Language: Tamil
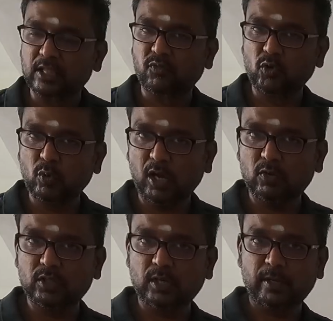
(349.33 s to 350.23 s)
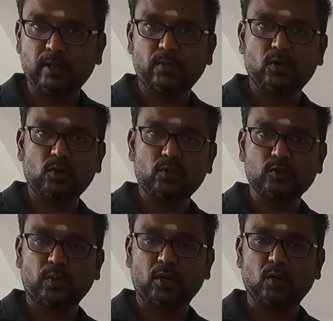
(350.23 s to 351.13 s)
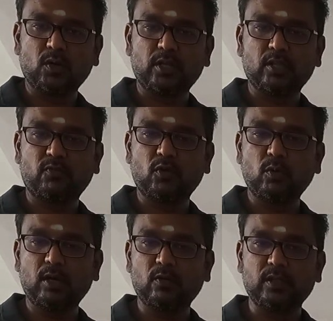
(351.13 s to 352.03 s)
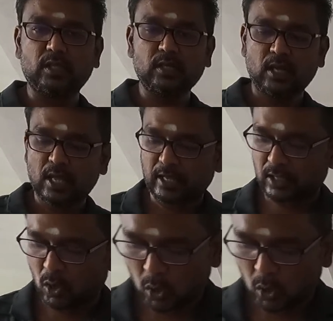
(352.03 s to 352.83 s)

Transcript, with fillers: இந்த ஃபுட்வால் வந்து நம்ம என்ன பண்ணணும் யூஸ் பண்ணணும் இந்த ஃபுட்வால் வந்து இந்த